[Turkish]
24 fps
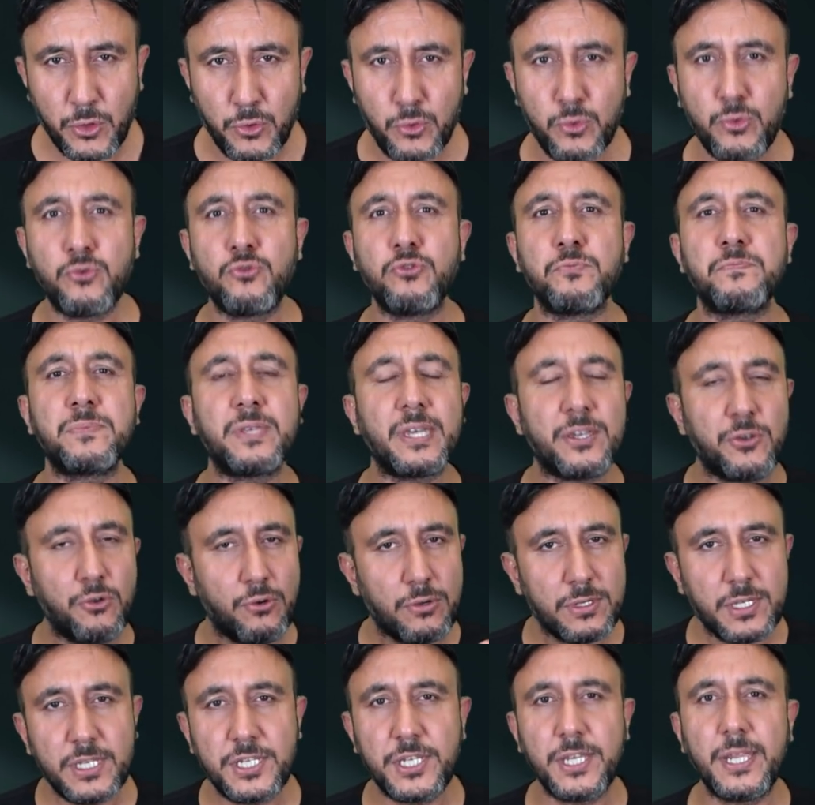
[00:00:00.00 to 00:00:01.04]
YouTube'da ki
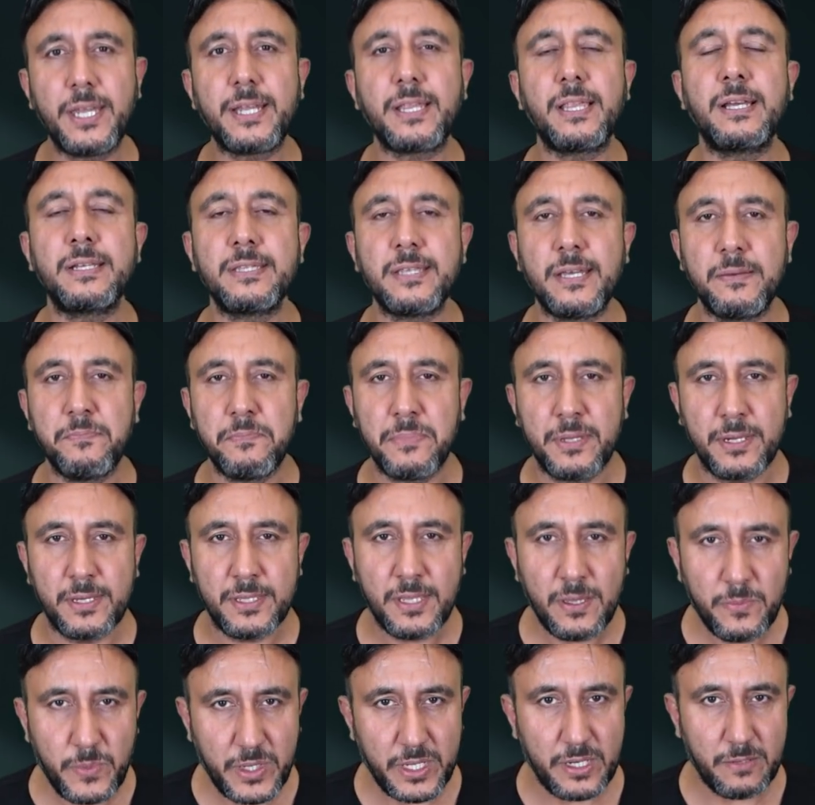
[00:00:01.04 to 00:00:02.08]
o seçeneklerden
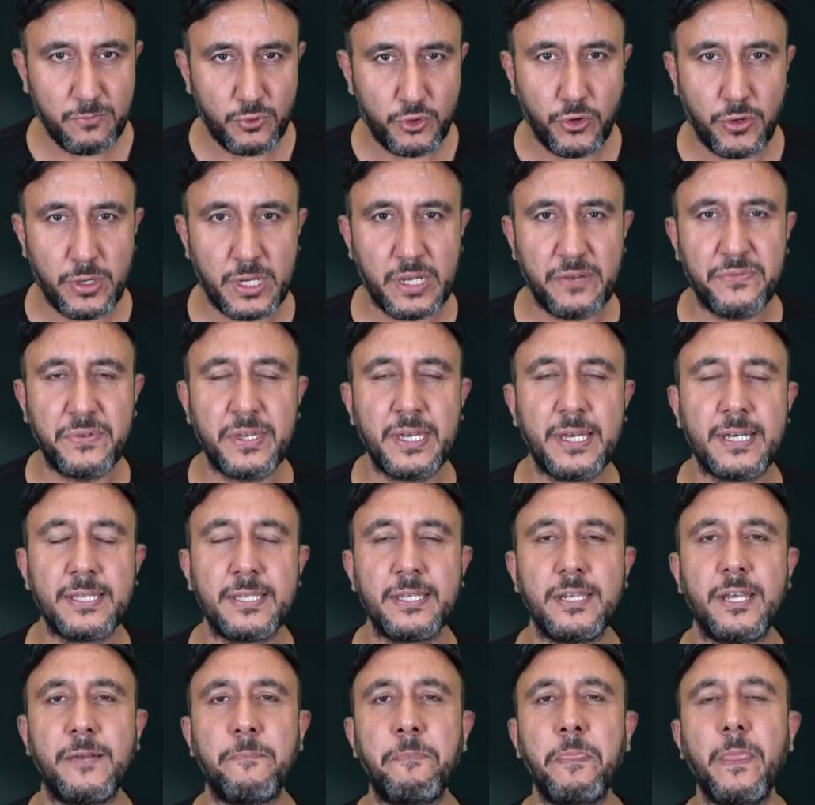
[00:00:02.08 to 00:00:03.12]
biri de benim coğrafya
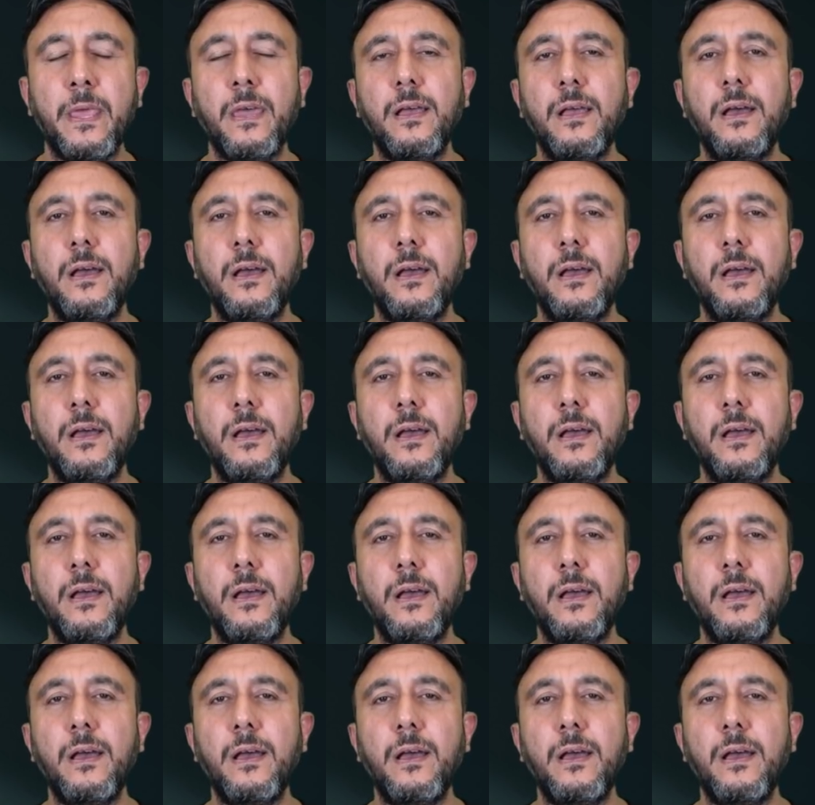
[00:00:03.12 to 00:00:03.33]
adına.